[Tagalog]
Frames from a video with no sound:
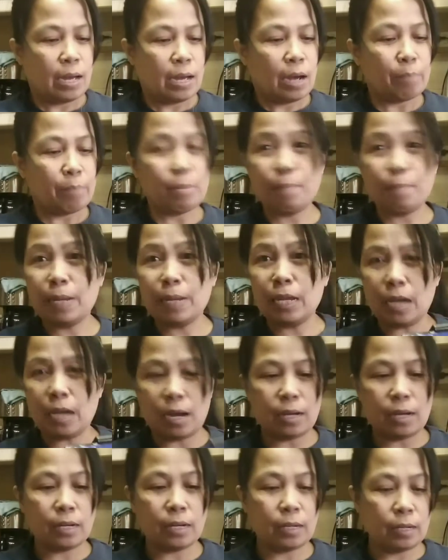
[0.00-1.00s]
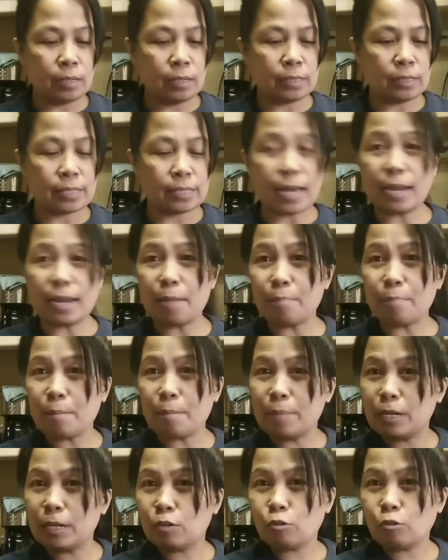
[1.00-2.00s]
Ang bibili, ang, sana ang
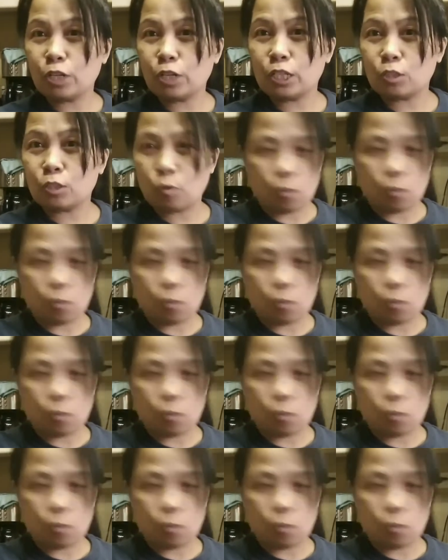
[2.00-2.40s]
pabili ko rito,